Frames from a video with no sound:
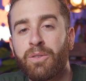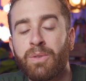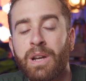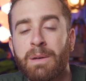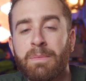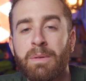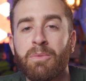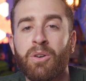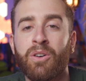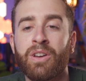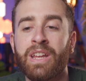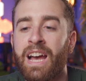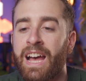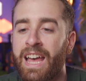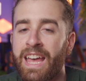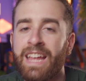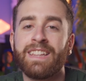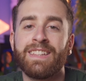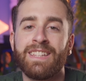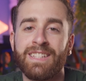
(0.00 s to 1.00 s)
una memoria
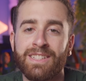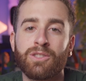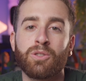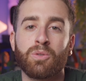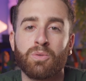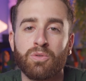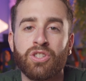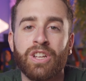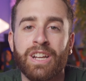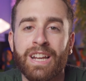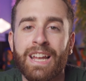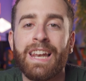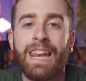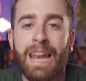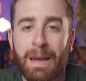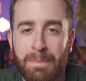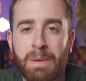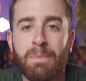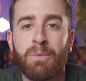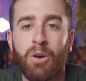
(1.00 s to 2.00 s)
è distruggere distruggere
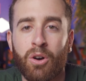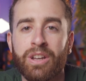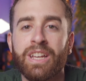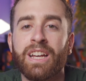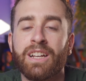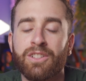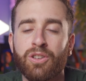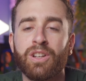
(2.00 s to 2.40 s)
la memoria,